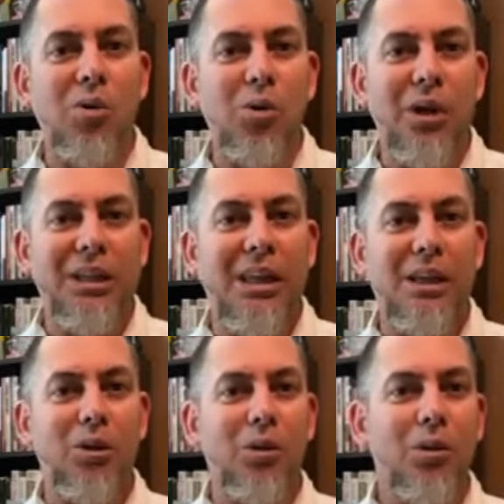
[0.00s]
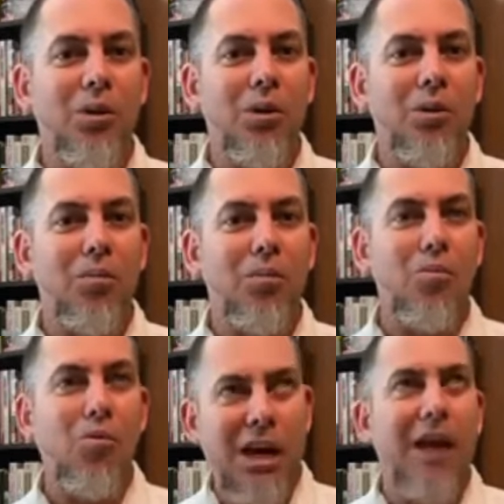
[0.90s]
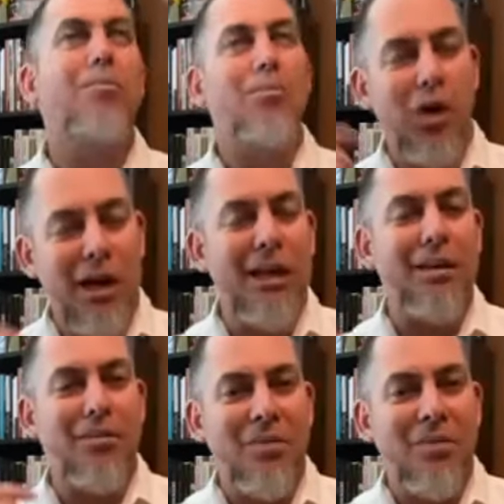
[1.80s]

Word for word: cuando uno está dando muela. Muela